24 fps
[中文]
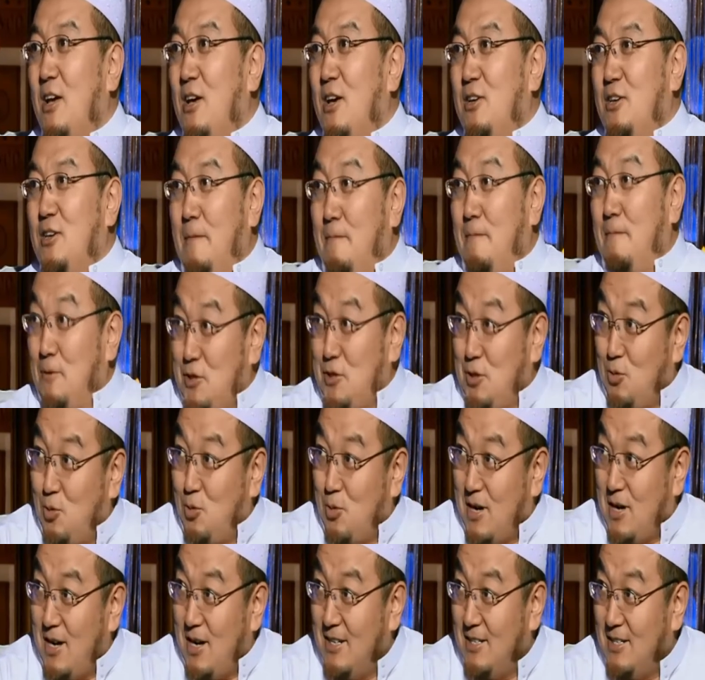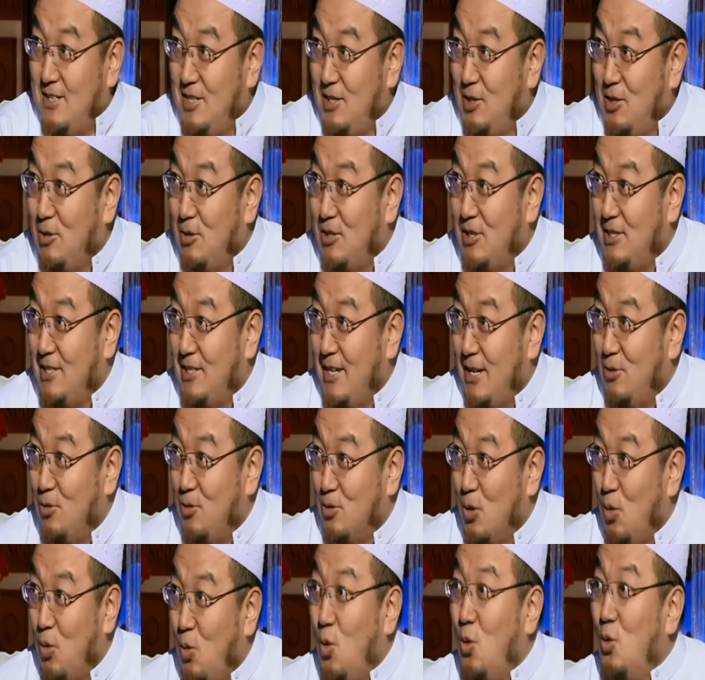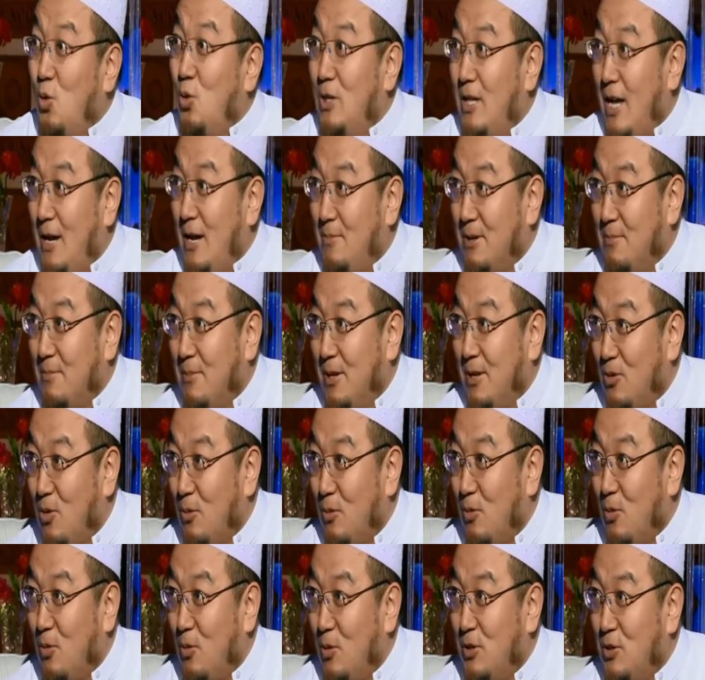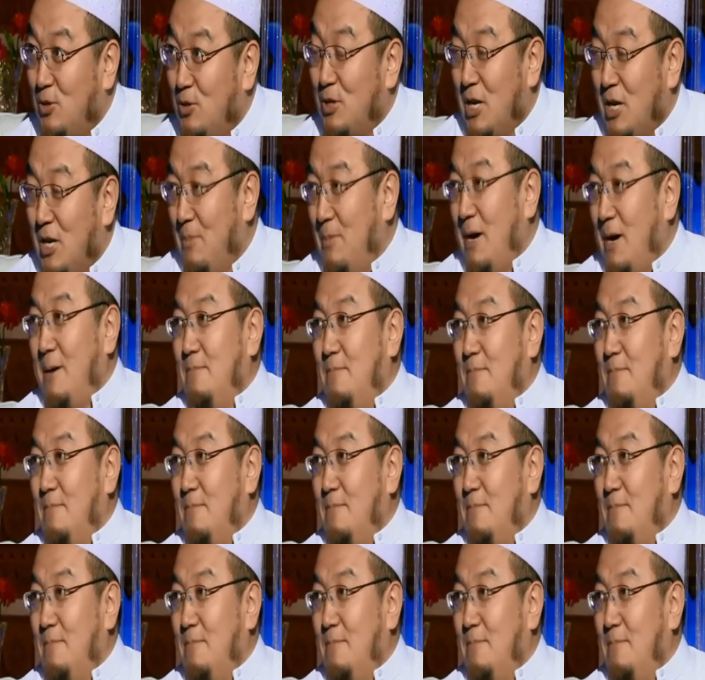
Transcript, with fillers: 也不是胡拉里提到的第三种人，无论艾姆的面孔就是伊玛目，